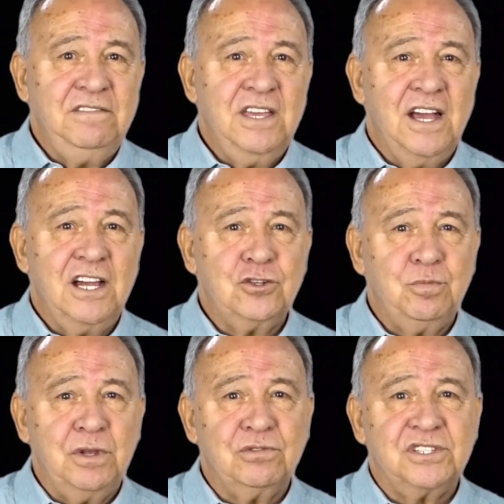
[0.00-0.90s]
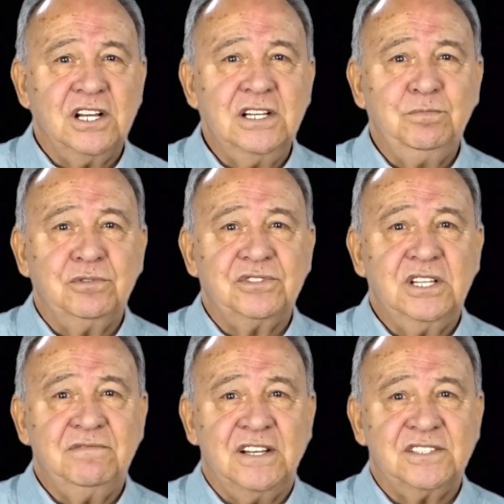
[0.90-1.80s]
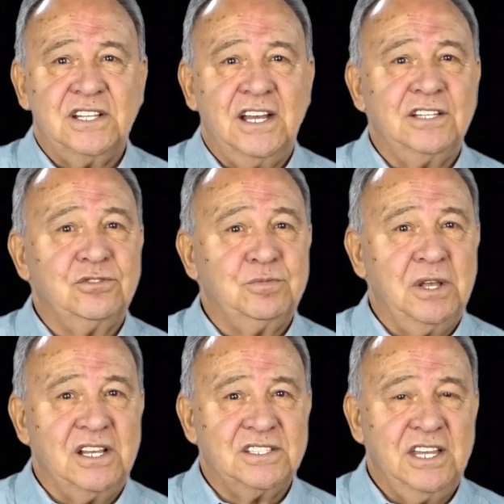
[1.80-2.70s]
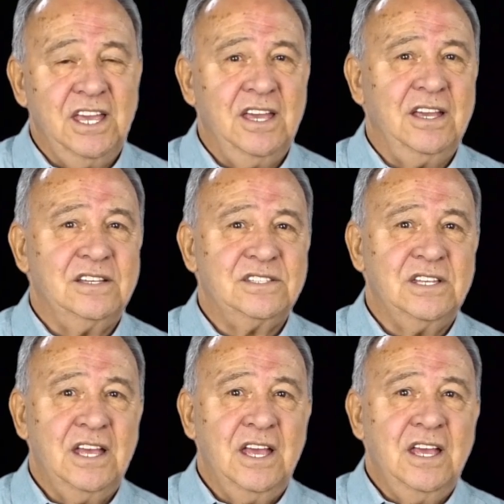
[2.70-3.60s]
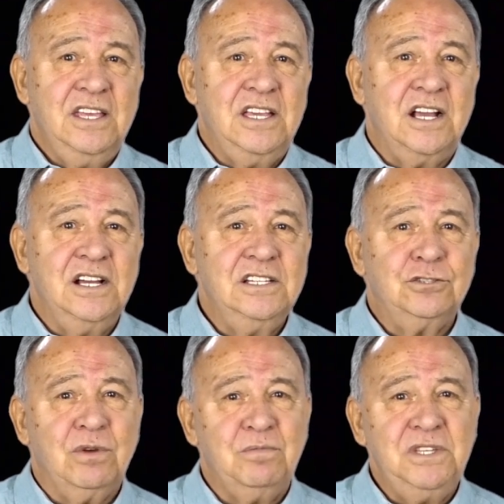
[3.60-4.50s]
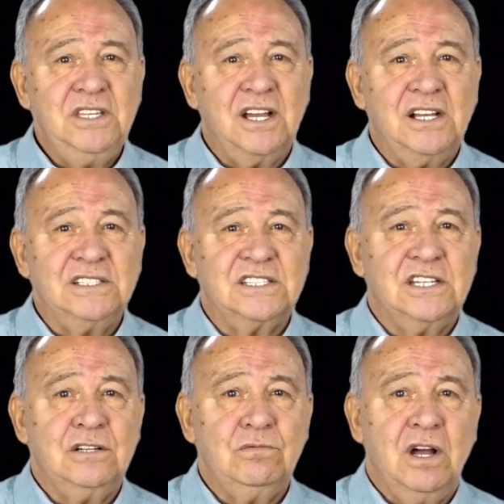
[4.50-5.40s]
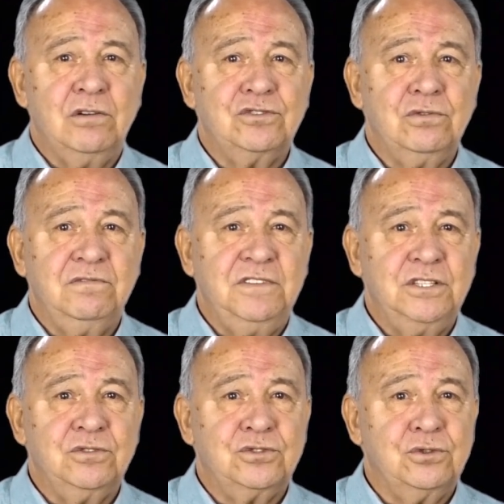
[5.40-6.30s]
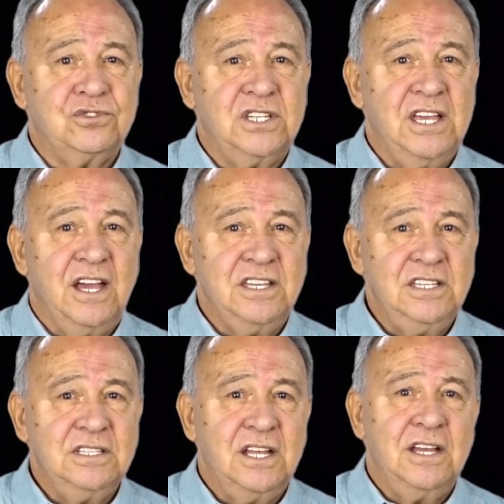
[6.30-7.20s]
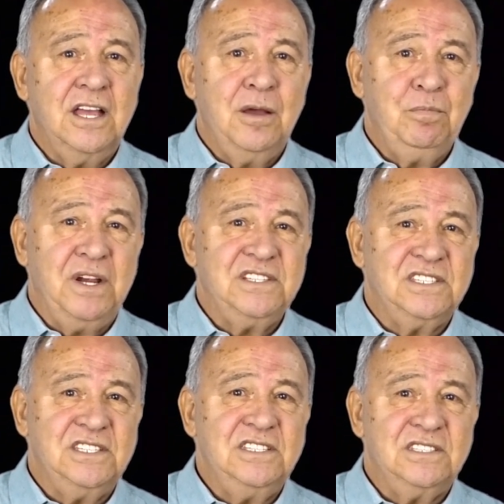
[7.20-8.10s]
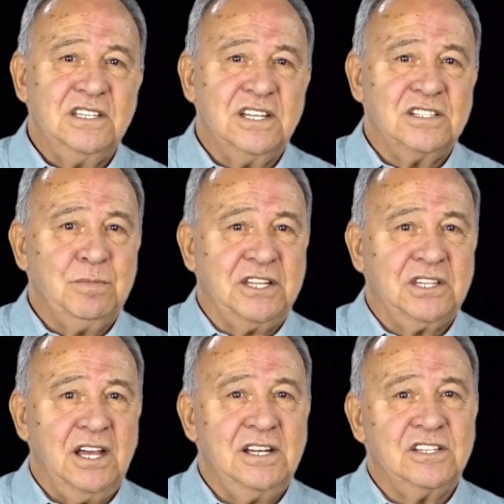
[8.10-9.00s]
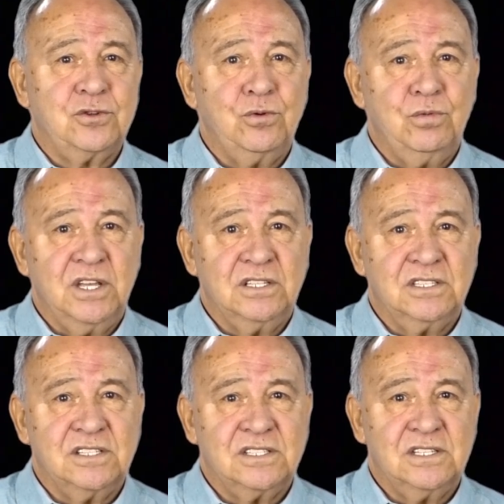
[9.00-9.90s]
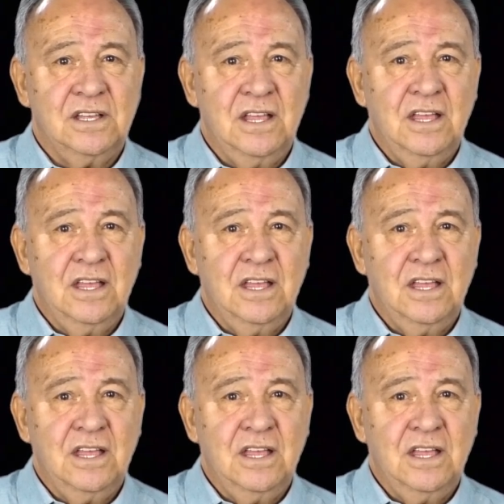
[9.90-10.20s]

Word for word: Viajo pelos campos devastados pelas guerras e canto a minha canção aos ouvidos dos que ainda persistem nas batalhas cruentas.